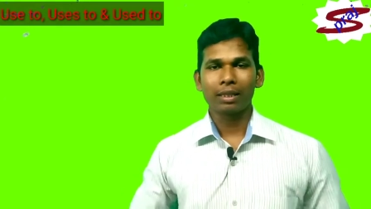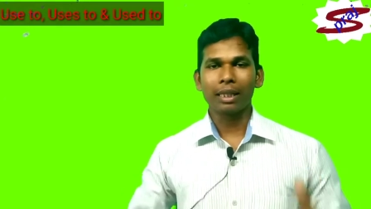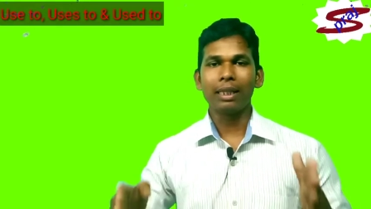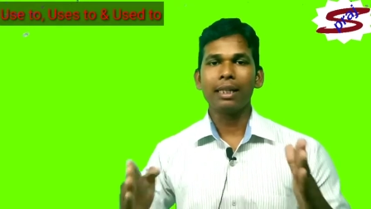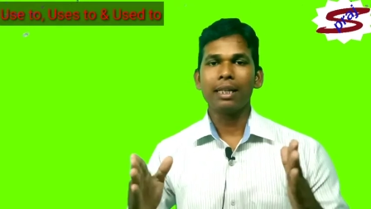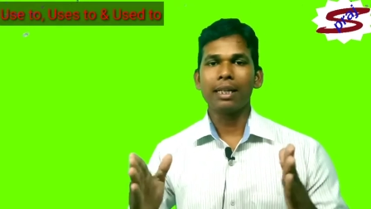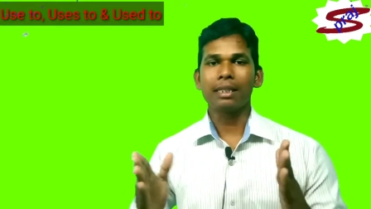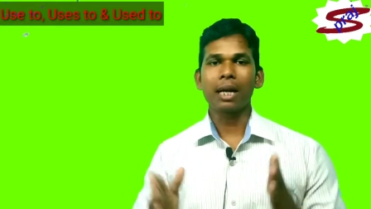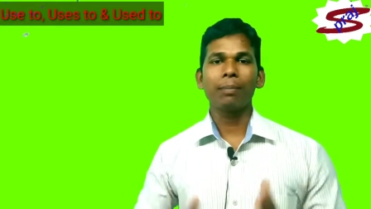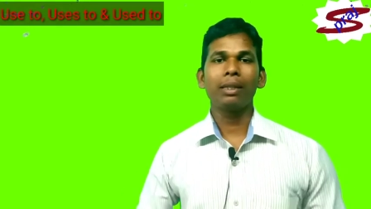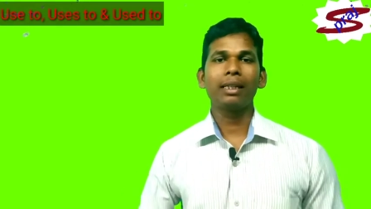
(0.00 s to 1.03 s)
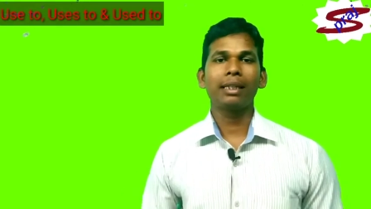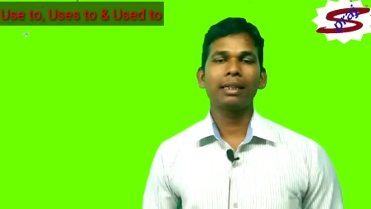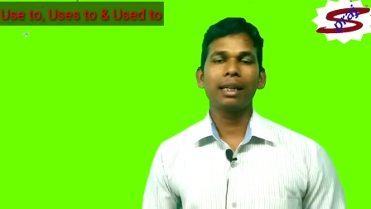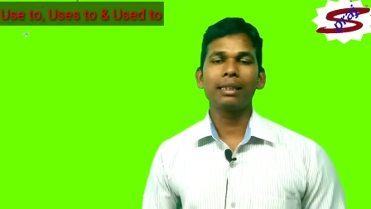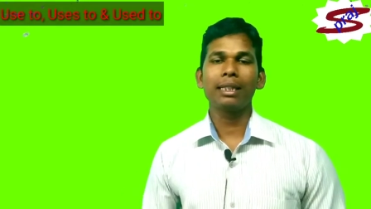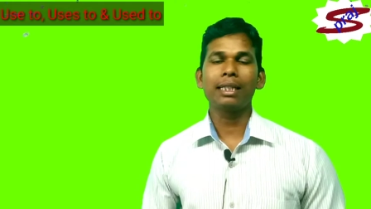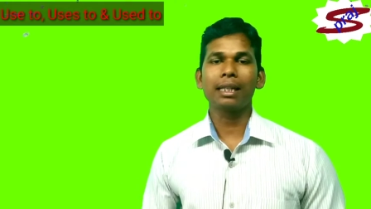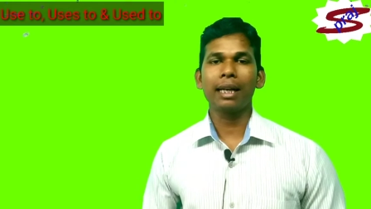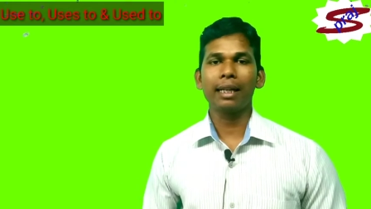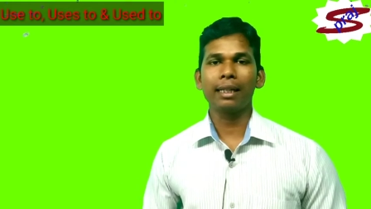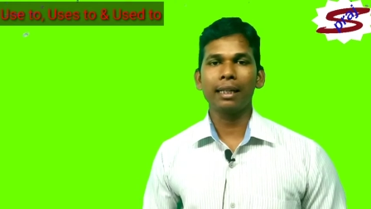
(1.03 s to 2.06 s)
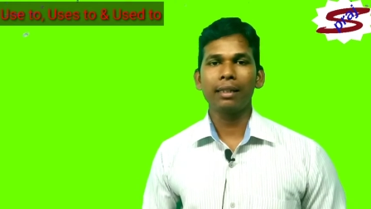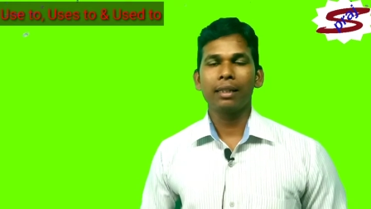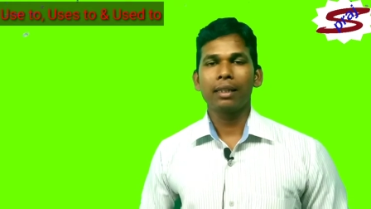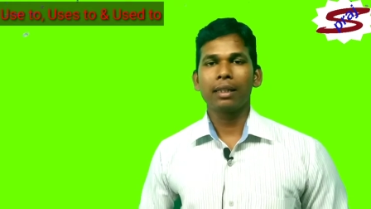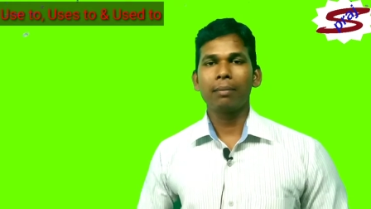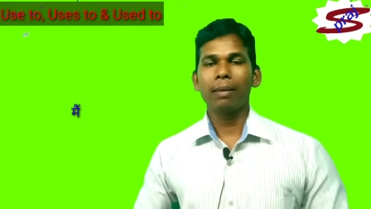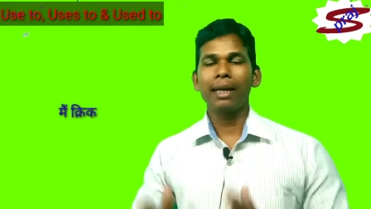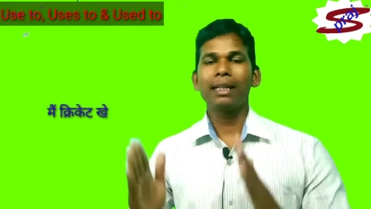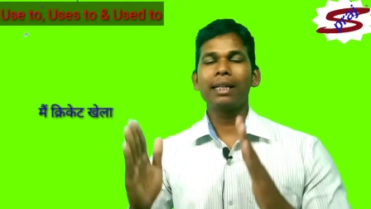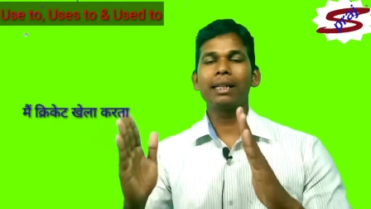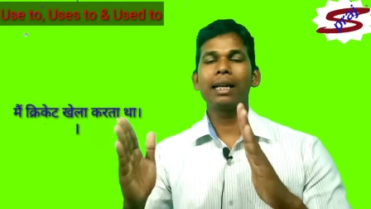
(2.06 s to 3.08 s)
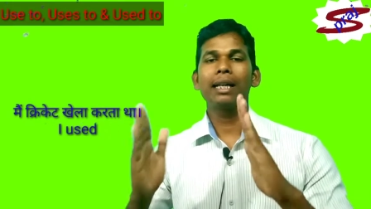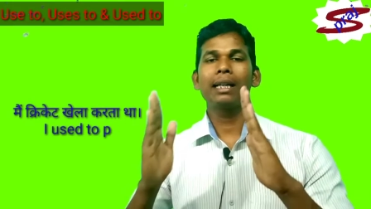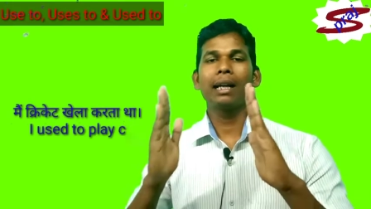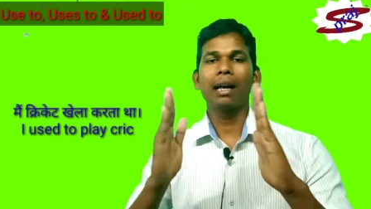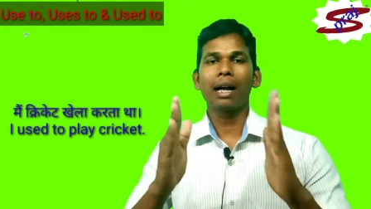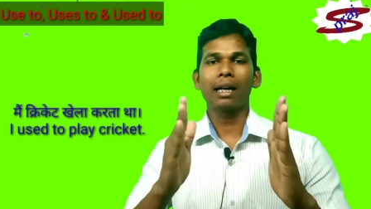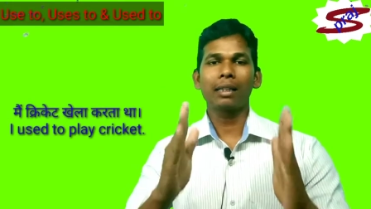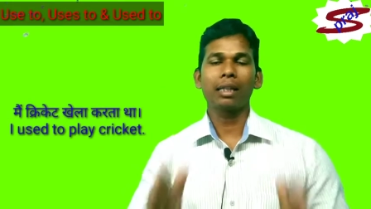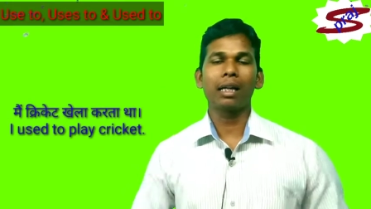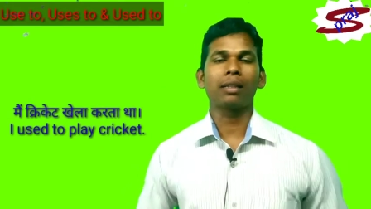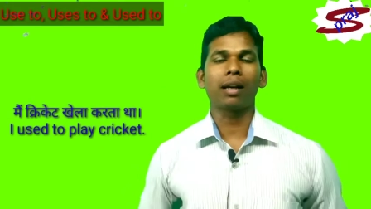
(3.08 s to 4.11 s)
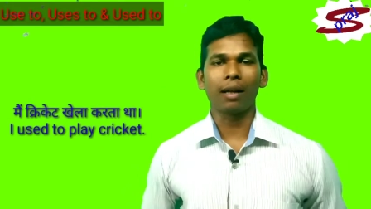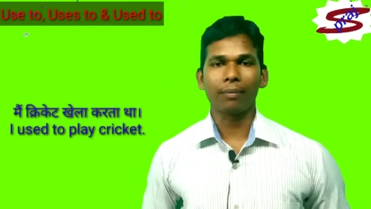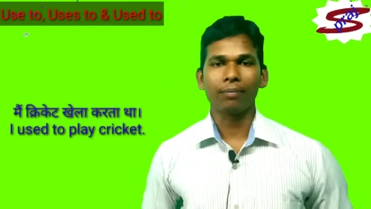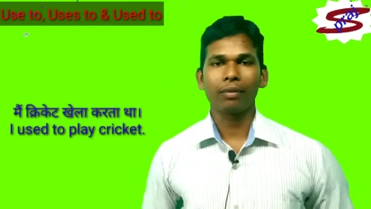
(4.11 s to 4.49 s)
चलिए एग्जाम्पल देखते हैं जैसे कहेंगे कि मैं क्रिकेट खेला करता था